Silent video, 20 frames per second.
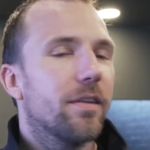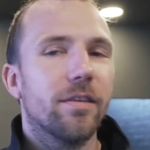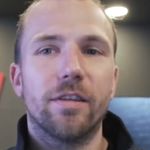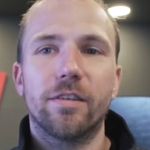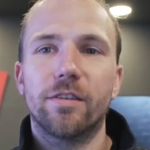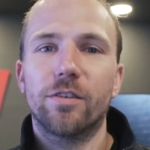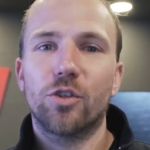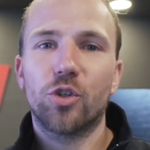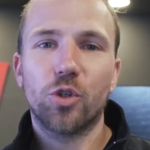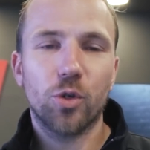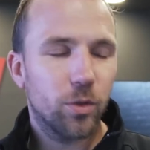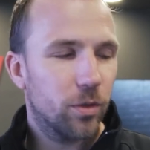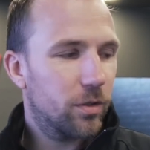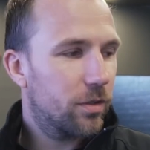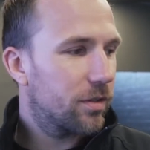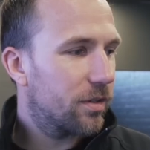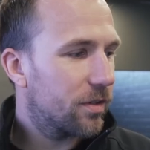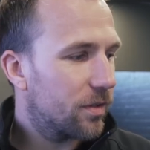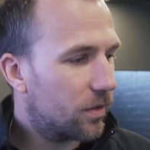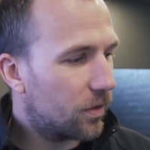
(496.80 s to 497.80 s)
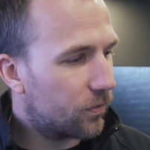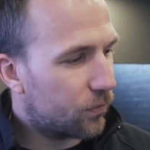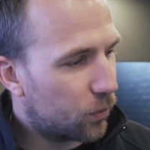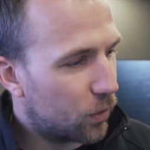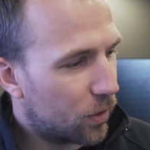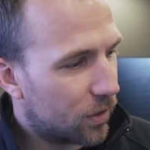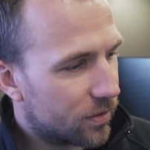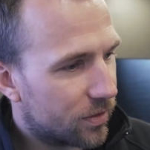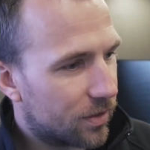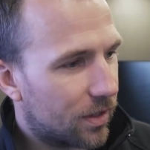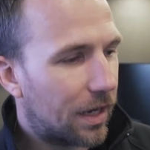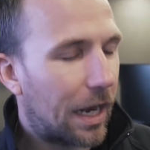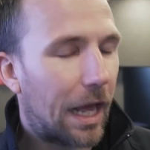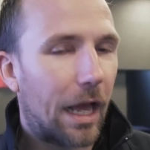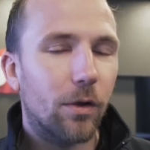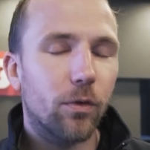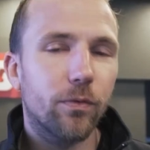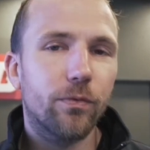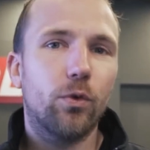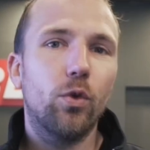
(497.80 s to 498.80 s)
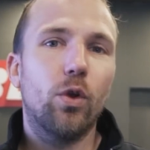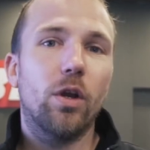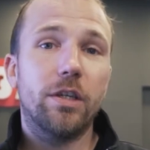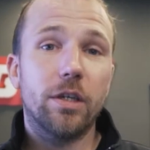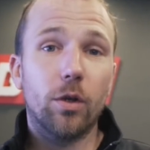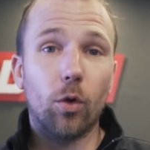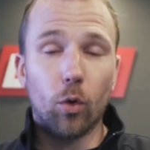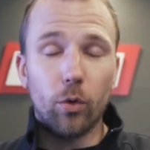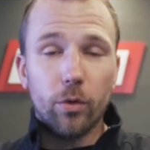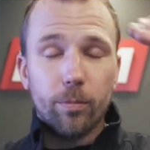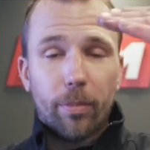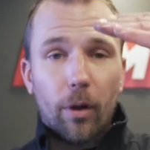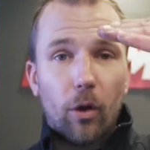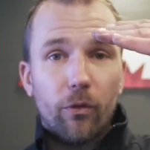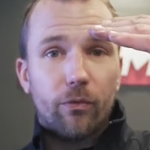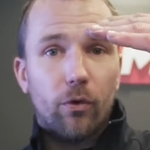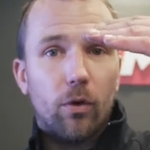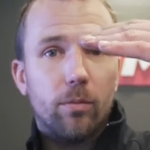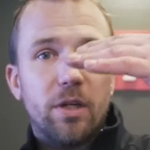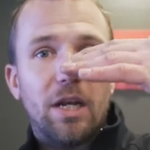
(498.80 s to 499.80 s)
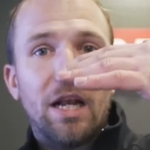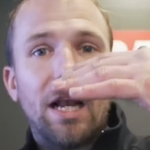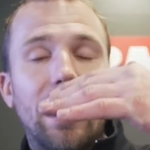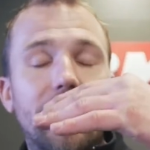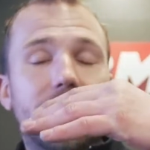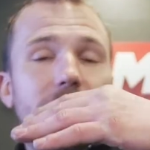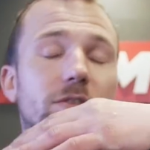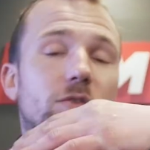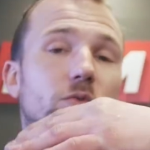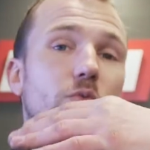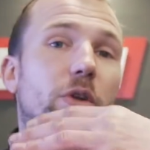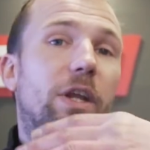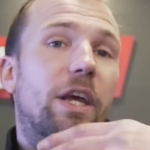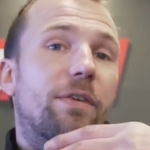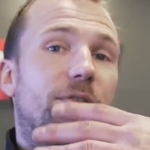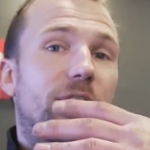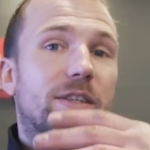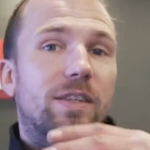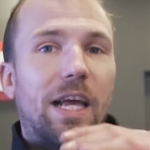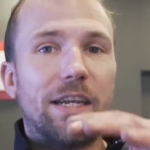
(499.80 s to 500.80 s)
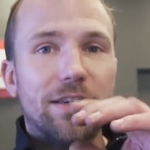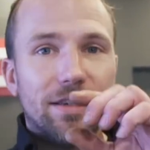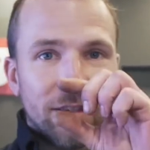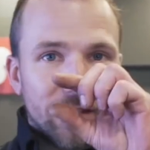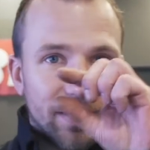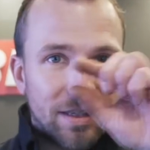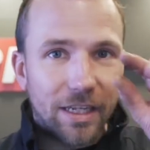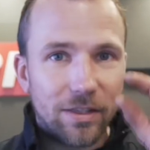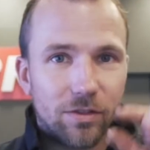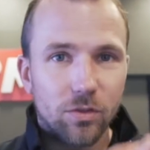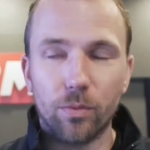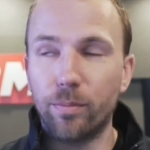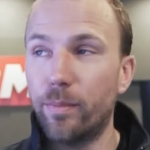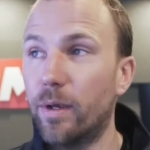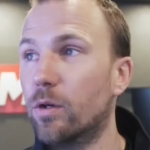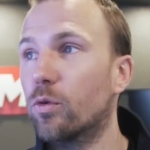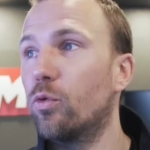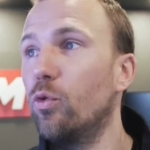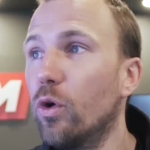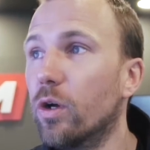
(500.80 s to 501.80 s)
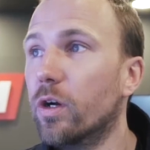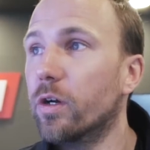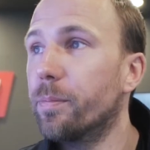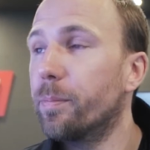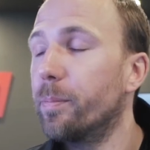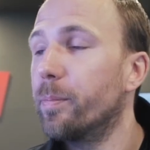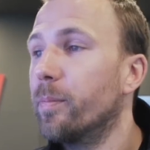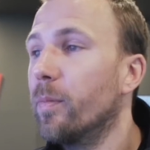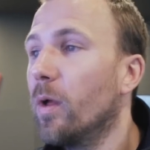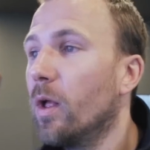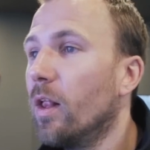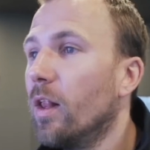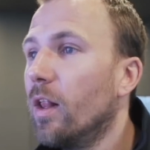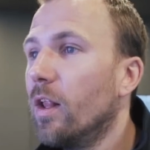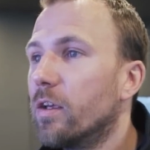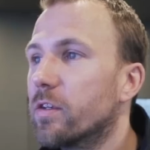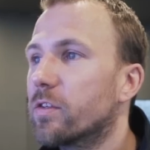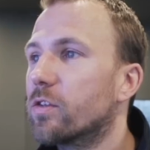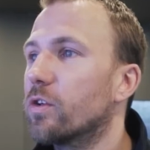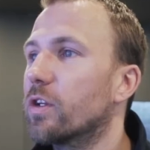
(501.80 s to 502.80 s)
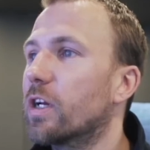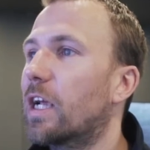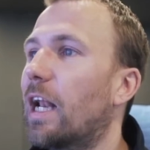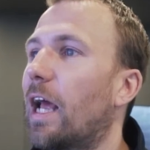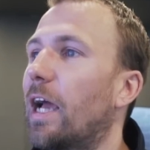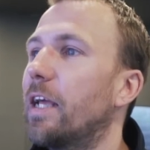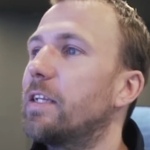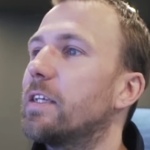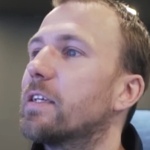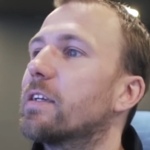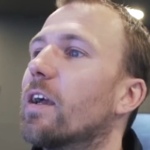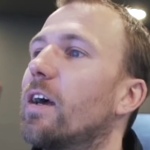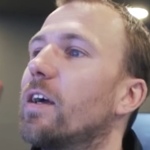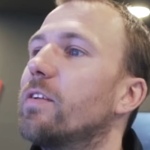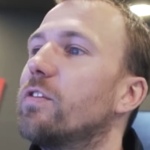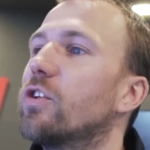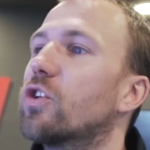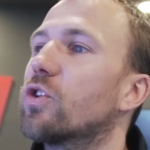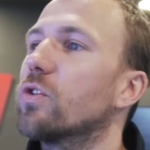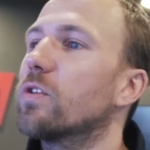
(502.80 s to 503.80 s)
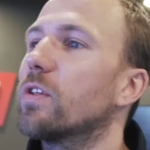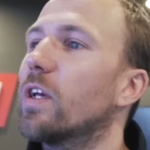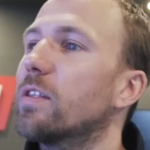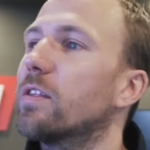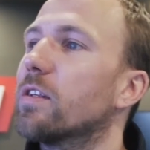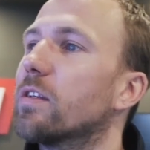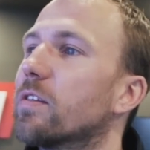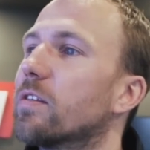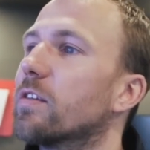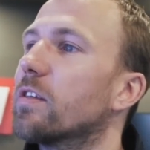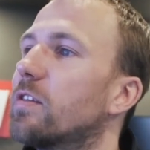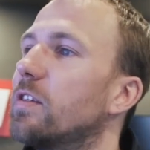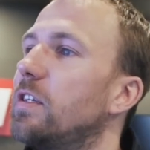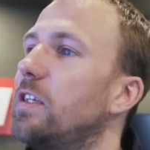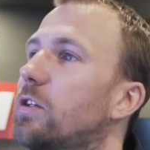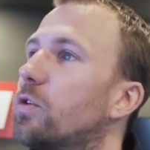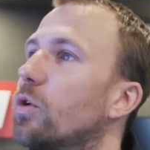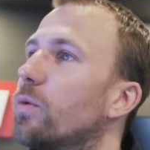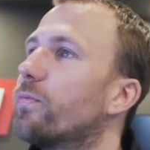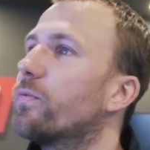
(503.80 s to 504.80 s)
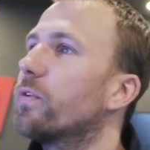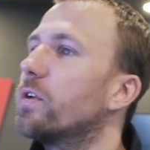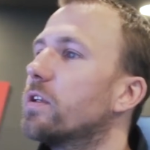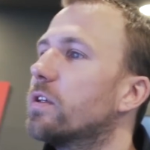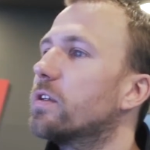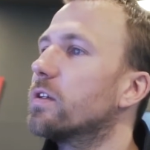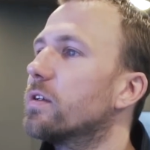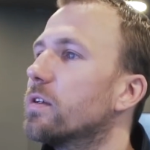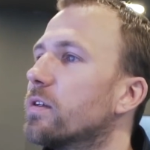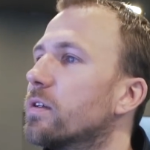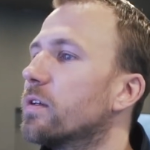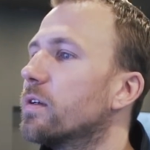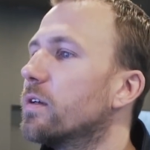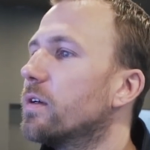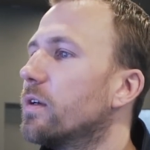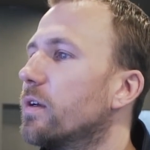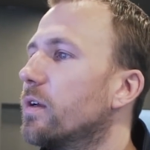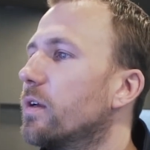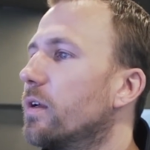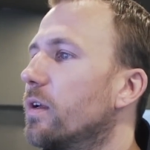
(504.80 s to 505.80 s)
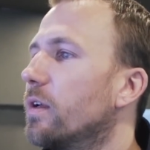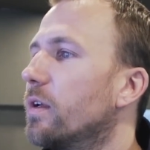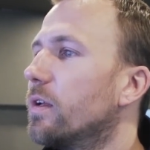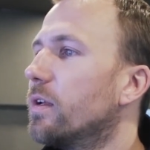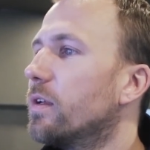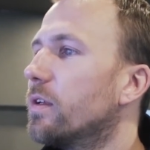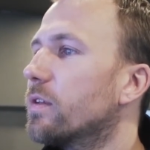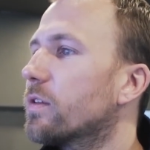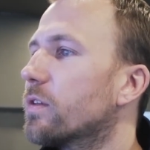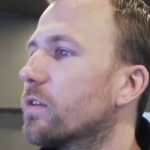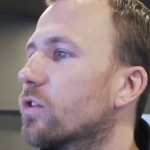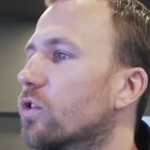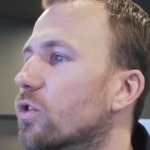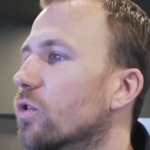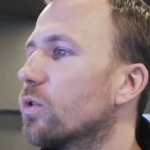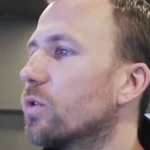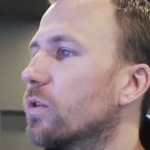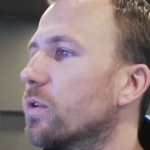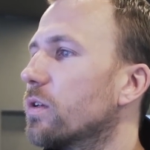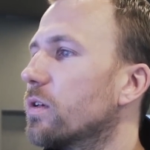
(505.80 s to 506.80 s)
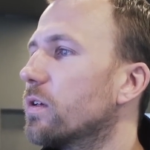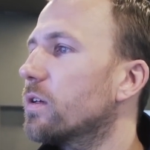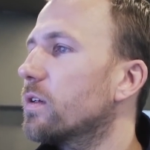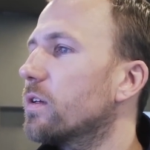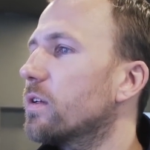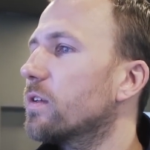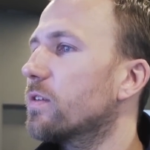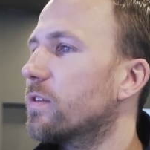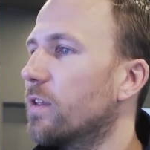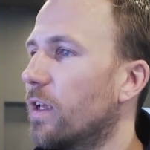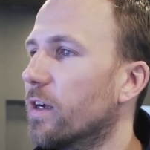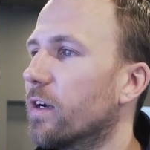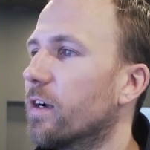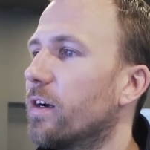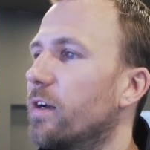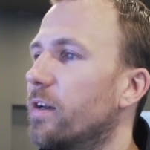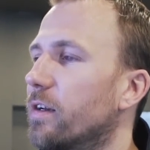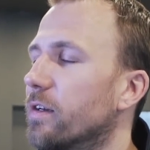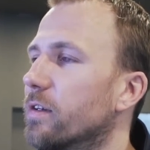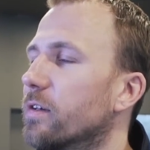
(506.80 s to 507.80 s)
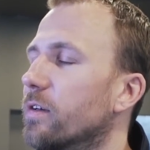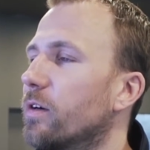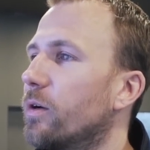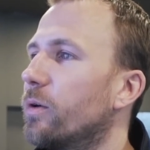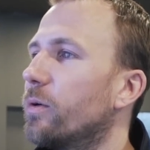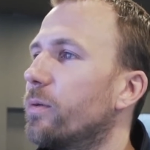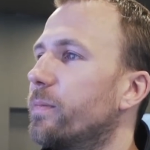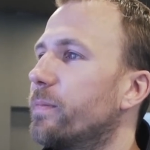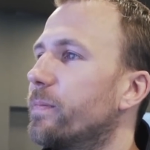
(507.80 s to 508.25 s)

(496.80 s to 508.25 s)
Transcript: Das ist schon äh, dafür, dass der Ladeluftkühler die Grundbauform die gleiche ist, nur ein etwas anderes Netz und mehr Kühlrippen so eine Kleinigkeit, wie ich schon sagte, das ist das i-Tüpfelchen. Sehr ist geil. Schon, äh, sehr geil, genau.